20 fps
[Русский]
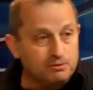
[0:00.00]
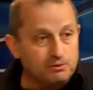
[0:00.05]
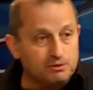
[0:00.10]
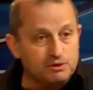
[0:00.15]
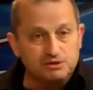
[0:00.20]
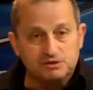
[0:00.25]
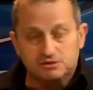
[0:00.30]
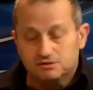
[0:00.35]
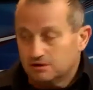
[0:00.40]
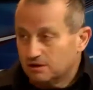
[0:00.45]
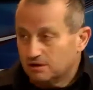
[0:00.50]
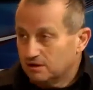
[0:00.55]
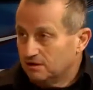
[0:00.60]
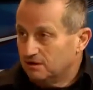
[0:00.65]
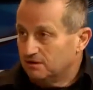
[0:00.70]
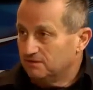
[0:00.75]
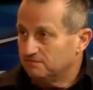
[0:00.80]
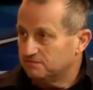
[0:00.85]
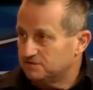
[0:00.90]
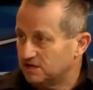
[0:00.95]
То есть
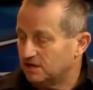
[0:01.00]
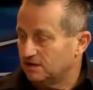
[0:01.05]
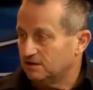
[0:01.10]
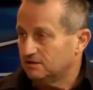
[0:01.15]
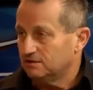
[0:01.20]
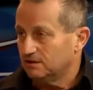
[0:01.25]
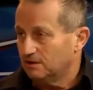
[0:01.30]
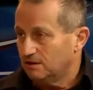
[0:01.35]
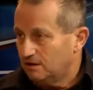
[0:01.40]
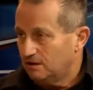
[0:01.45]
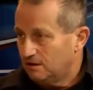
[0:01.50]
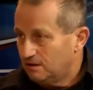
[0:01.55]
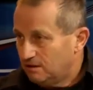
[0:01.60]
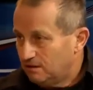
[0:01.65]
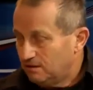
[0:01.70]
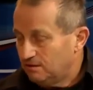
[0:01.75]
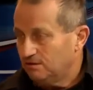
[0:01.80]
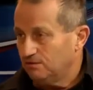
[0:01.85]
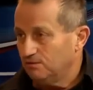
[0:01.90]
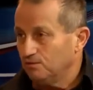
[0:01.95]
вся эта
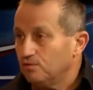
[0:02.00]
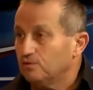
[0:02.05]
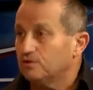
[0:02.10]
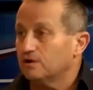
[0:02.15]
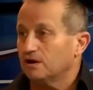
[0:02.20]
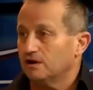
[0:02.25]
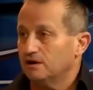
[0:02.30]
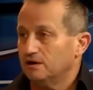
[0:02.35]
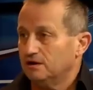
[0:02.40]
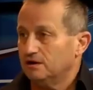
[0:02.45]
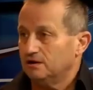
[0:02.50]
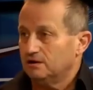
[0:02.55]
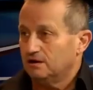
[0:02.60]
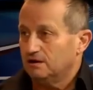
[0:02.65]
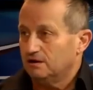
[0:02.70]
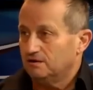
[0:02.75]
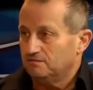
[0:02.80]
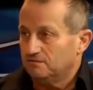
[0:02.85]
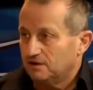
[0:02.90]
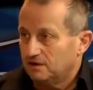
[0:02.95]

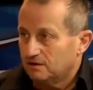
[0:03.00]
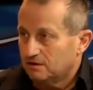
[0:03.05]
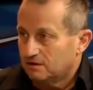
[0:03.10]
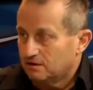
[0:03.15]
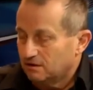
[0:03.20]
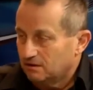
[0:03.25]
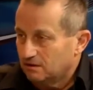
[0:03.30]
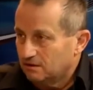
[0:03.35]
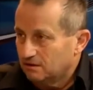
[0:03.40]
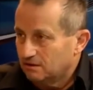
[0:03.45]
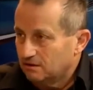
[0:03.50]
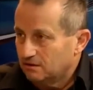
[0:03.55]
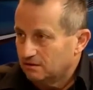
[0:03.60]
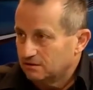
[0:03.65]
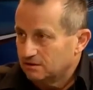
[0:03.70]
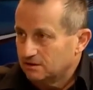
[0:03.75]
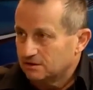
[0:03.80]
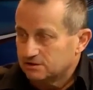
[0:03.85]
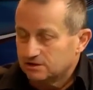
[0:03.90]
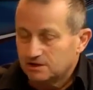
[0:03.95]
Украина, великая
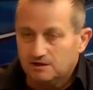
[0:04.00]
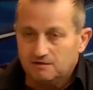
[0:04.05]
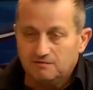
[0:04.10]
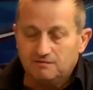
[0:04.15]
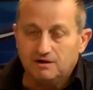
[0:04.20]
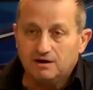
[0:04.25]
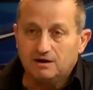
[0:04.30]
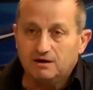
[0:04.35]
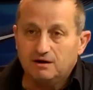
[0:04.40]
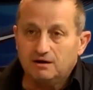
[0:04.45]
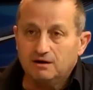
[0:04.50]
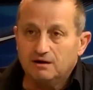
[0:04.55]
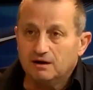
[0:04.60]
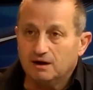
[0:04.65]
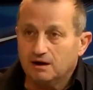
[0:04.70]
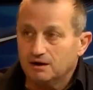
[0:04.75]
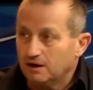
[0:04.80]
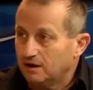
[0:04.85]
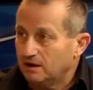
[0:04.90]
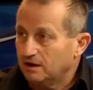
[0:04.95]
держава,
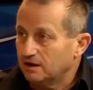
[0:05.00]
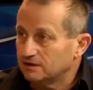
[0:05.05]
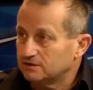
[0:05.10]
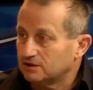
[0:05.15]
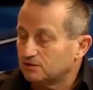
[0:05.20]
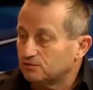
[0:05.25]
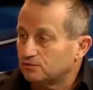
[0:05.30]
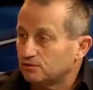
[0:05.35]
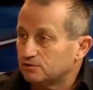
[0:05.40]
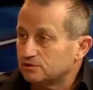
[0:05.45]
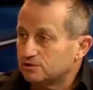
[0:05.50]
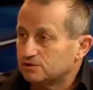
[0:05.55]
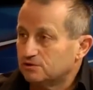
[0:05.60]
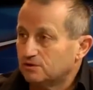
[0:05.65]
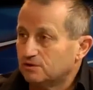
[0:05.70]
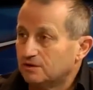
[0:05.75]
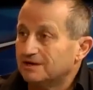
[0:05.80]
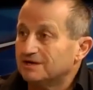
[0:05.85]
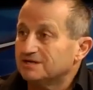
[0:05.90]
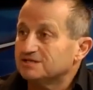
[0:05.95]
она, это то,
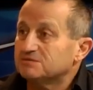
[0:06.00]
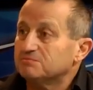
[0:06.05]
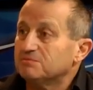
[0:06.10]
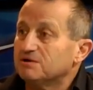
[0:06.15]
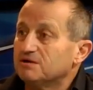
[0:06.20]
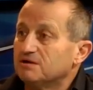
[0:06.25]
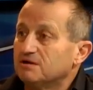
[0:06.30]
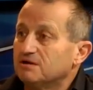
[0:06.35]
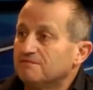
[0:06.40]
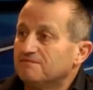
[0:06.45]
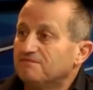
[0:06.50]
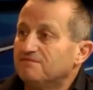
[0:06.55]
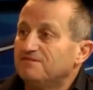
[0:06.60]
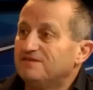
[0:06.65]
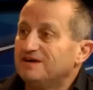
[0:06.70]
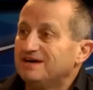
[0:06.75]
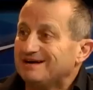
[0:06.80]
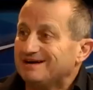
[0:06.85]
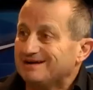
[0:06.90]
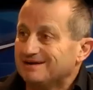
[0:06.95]
что она смогла
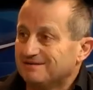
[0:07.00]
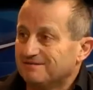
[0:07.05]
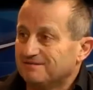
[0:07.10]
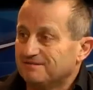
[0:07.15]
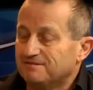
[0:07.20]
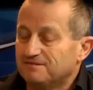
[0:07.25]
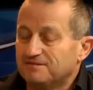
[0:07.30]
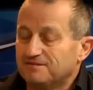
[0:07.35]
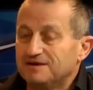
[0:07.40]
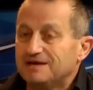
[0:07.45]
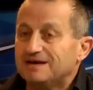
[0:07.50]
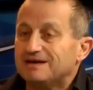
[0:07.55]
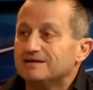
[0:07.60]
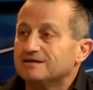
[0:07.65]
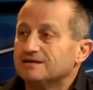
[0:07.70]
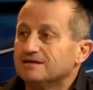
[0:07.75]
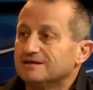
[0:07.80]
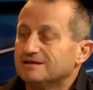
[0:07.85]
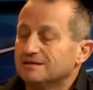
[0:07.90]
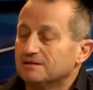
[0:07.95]
выра,
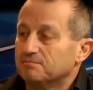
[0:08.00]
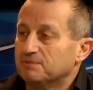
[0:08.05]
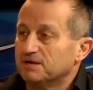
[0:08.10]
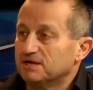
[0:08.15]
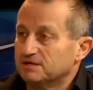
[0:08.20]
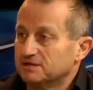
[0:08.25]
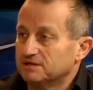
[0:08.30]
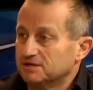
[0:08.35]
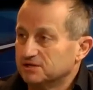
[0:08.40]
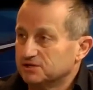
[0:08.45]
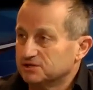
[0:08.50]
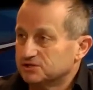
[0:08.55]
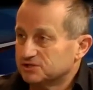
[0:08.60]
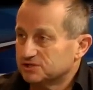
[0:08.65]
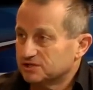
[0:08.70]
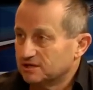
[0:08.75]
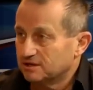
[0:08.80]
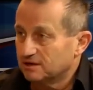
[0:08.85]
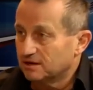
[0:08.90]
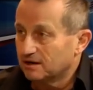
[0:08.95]
выродить на
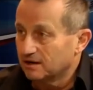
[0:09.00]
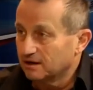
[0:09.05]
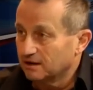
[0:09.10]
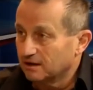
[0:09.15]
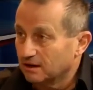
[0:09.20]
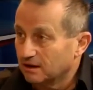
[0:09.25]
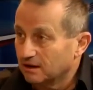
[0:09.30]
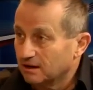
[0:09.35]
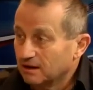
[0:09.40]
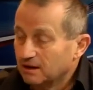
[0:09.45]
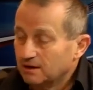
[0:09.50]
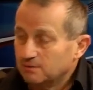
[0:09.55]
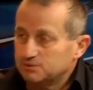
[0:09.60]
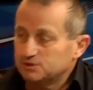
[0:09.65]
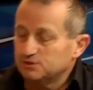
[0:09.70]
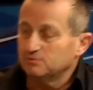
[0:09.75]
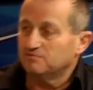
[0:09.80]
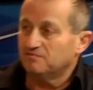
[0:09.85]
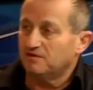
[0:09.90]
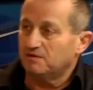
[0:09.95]
политической арене.
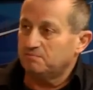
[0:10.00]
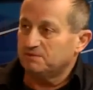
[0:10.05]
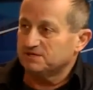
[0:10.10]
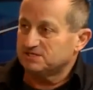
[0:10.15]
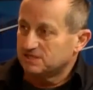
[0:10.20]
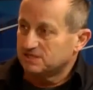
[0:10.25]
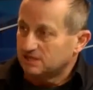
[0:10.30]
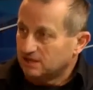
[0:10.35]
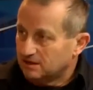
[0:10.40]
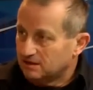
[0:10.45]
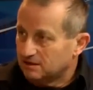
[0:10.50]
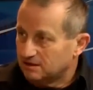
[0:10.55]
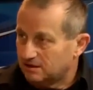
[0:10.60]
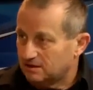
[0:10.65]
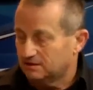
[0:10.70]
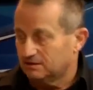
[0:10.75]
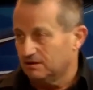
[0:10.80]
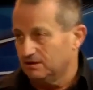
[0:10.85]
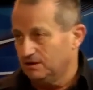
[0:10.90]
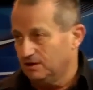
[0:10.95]
Причем два последних
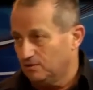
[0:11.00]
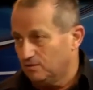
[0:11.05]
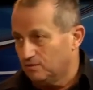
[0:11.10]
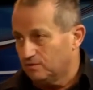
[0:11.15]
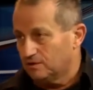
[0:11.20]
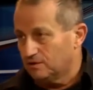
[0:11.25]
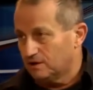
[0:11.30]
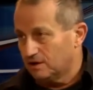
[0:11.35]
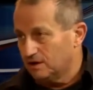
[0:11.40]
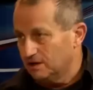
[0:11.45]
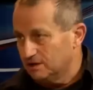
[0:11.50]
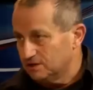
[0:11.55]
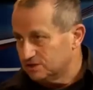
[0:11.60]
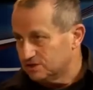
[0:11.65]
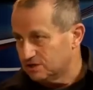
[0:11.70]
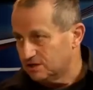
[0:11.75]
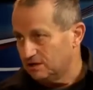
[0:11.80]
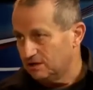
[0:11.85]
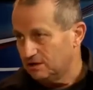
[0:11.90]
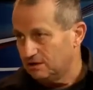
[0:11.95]
это не
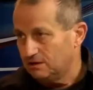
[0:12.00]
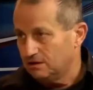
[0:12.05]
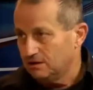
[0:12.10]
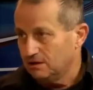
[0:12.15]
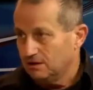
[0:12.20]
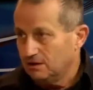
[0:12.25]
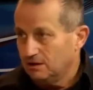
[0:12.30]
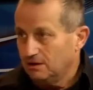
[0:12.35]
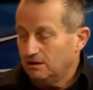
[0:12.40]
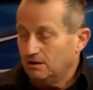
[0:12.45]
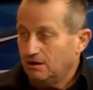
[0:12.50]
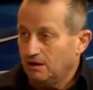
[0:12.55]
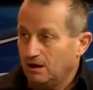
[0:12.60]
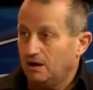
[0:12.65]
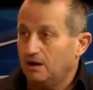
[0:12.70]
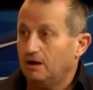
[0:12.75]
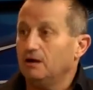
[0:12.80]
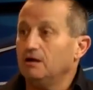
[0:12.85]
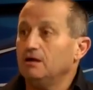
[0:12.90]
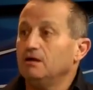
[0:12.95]
украинские,
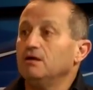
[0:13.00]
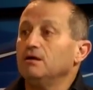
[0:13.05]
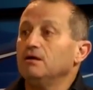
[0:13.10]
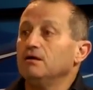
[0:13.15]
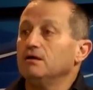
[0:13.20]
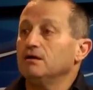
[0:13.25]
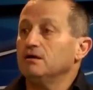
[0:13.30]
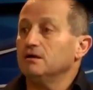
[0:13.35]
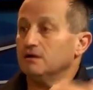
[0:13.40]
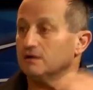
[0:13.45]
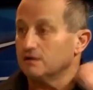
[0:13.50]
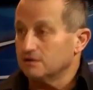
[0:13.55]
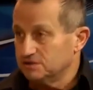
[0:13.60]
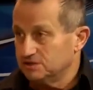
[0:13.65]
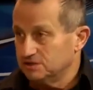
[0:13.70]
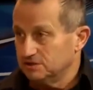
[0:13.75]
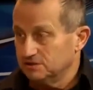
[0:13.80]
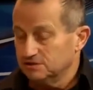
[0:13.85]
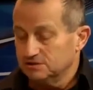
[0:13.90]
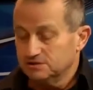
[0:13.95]
а
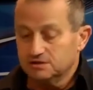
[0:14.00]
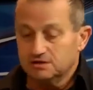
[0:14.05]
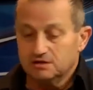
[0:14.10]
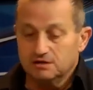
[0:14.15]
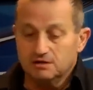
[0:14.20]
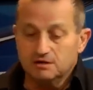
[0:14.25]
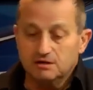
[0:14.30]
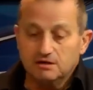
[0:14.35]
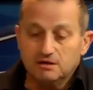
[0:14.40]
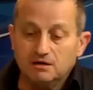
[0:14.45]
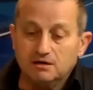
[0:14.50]
российские.